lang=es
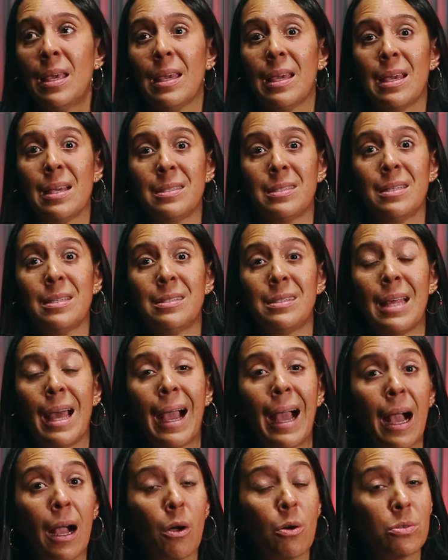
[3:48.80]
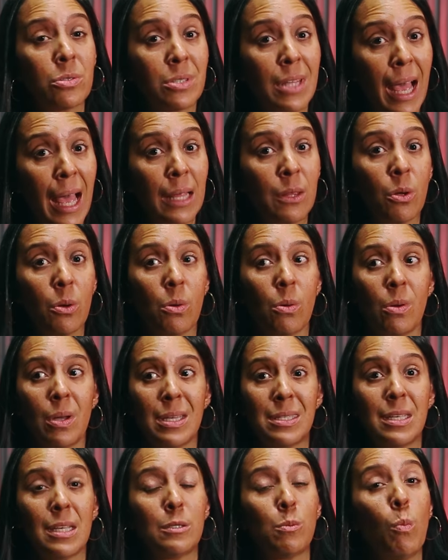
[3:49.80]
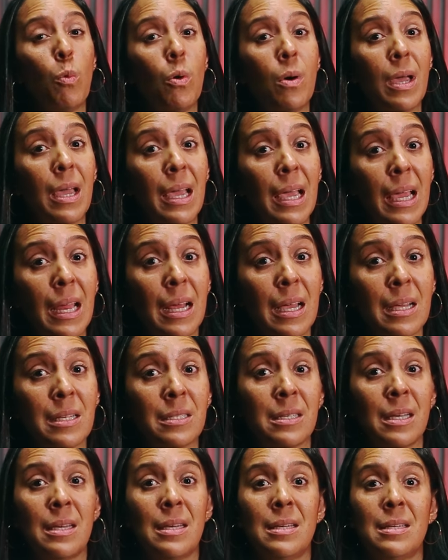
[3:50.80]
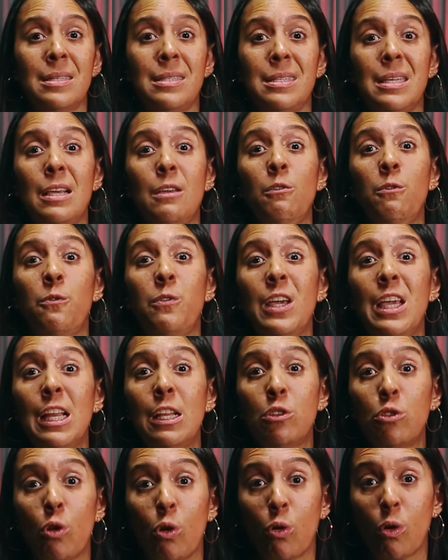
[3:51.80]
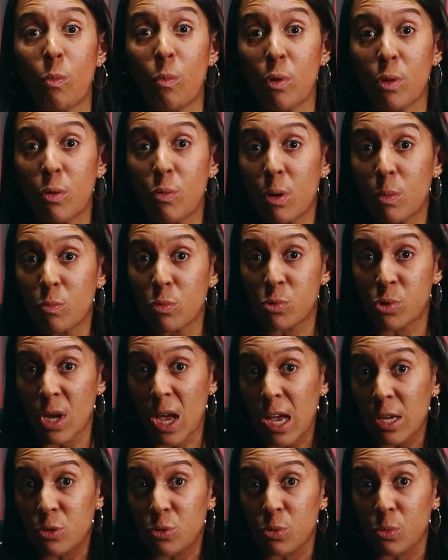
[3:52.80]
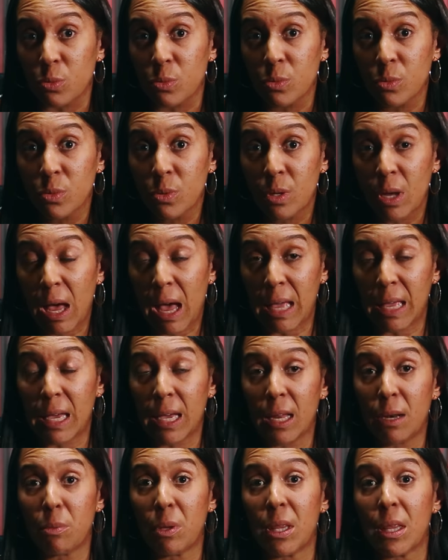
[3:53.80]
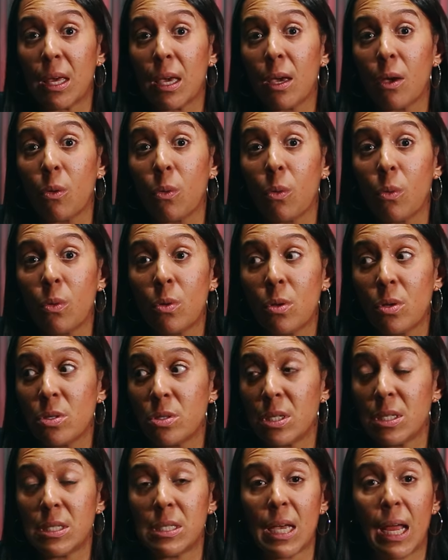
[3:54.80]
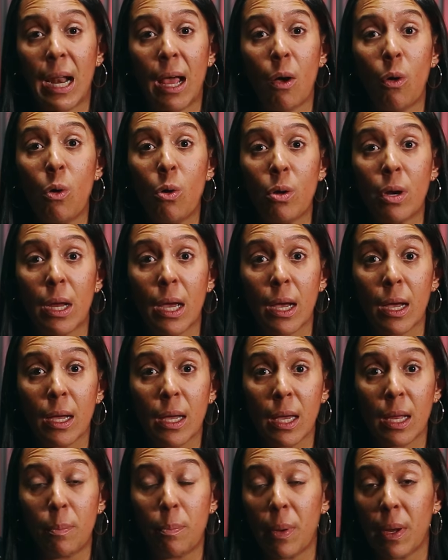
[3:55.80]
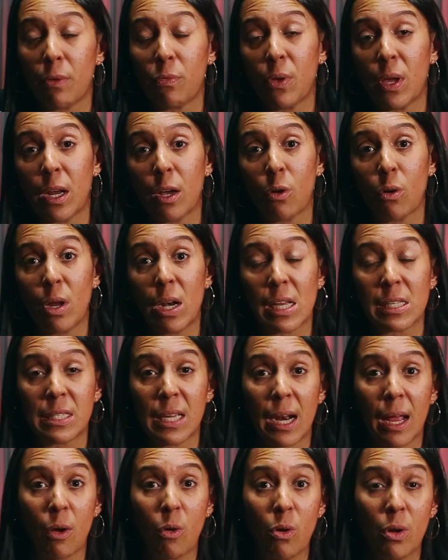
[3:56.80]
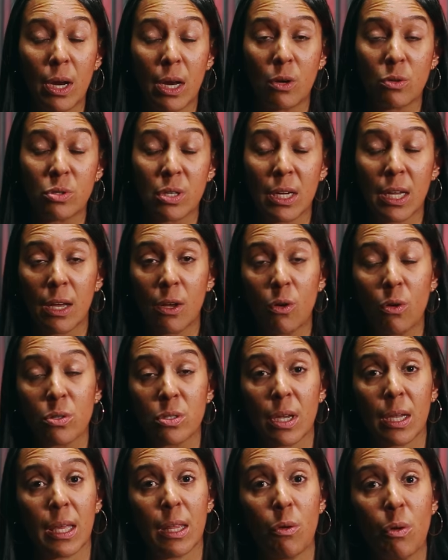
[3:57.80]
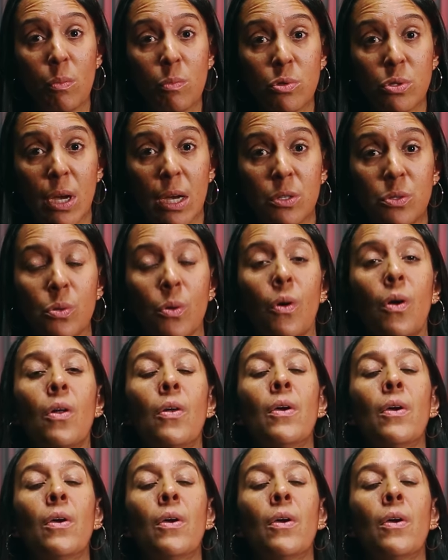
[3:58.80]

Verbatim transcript: que se están acostando con esas mujeres sin filtro, como dijo el muchacho ahí en el video, sin zanahoria, que él prefiere coger la zanahoria y no sé qué cosa, que dijo el muchacho.